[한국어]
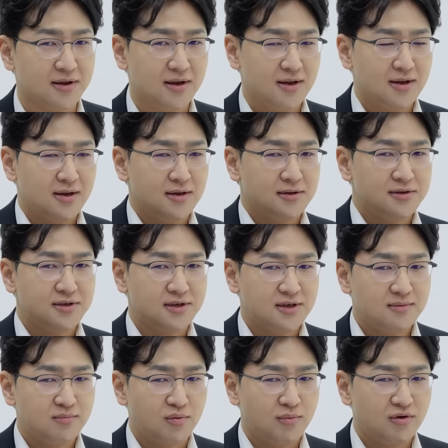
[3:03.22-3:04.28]
음.
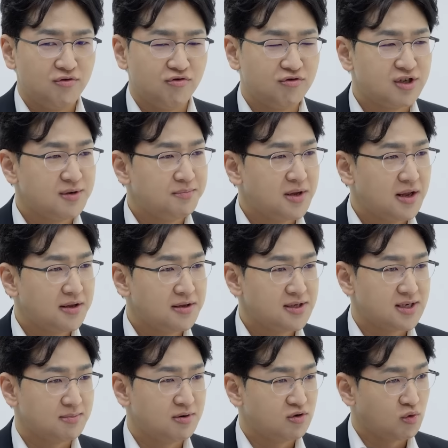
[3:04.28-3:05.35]
지금 보면 60대는
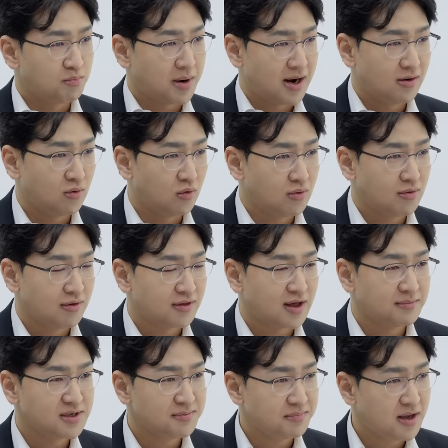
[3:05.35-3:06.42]
집을 좀 팔고
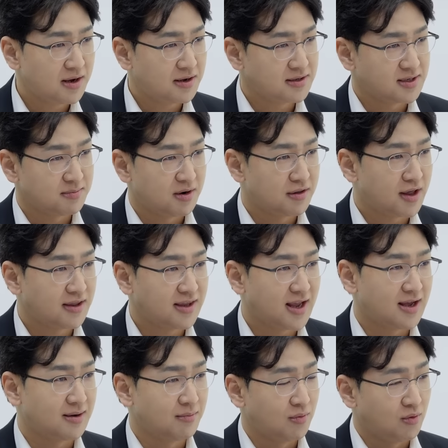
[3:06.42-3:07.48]
30대가 집을
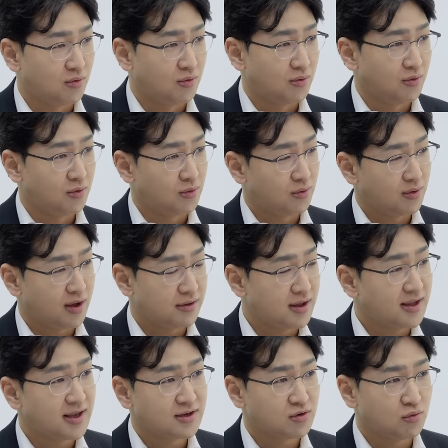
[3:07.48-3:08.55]
산다. 뭐 네. 이렇게
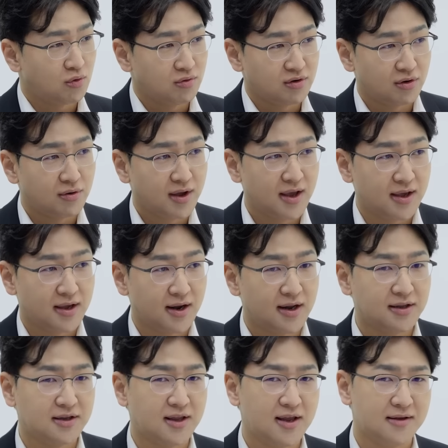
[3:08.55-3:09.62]
세대적으로 는 음, 그렇게 얘기를
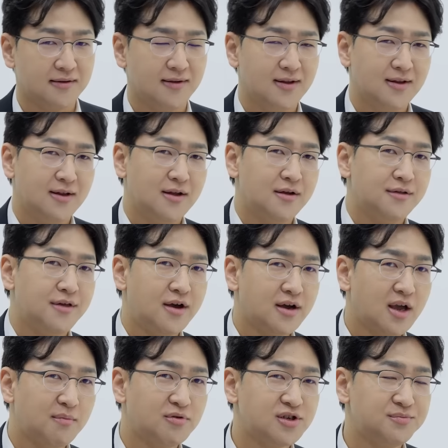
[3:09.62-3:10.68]
하는데 음.
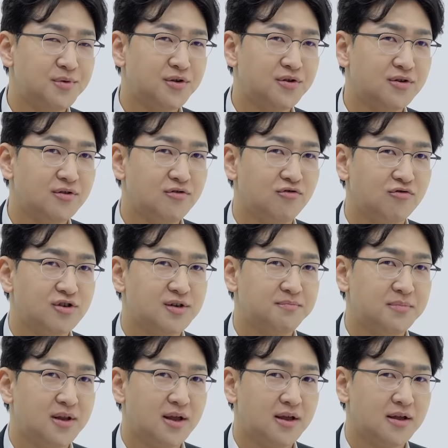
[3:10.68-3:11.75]
생각해 보시면은
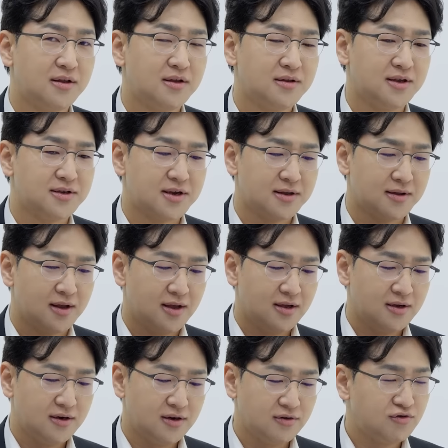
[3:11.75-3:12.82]
60대는 이제
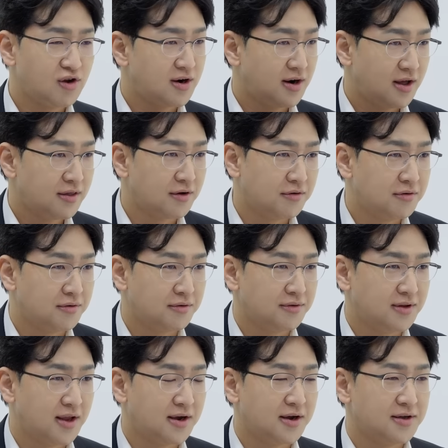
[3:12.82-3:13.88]
은퇴를 해서
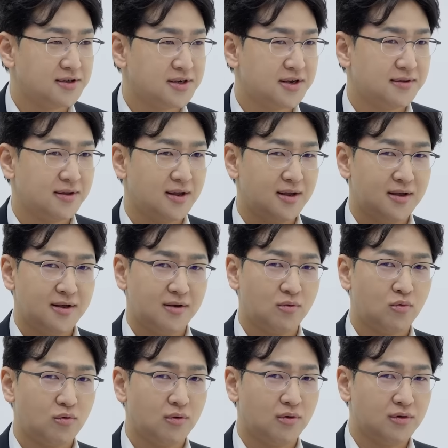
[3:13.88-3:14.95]
내가 이제
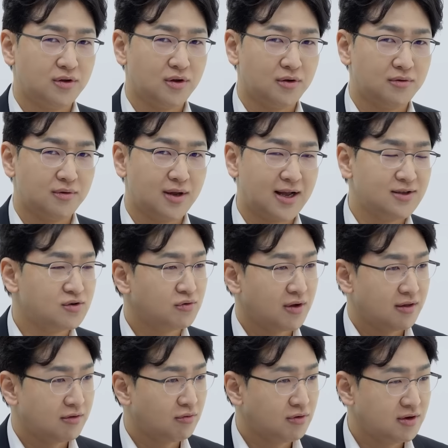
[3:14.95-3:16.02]
어떤
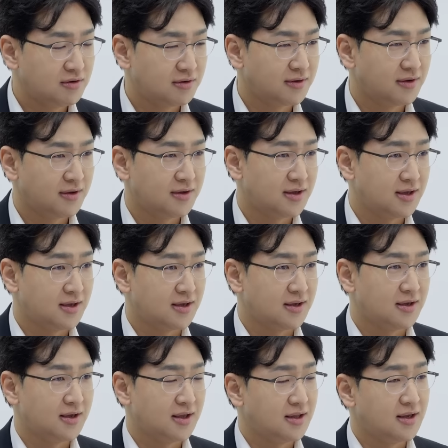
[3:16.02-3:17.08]
안정된
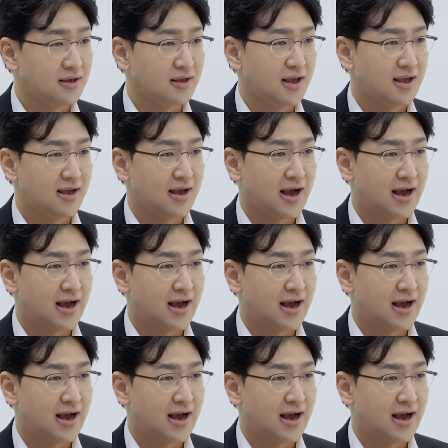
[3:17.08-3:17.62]
소득이 있는 게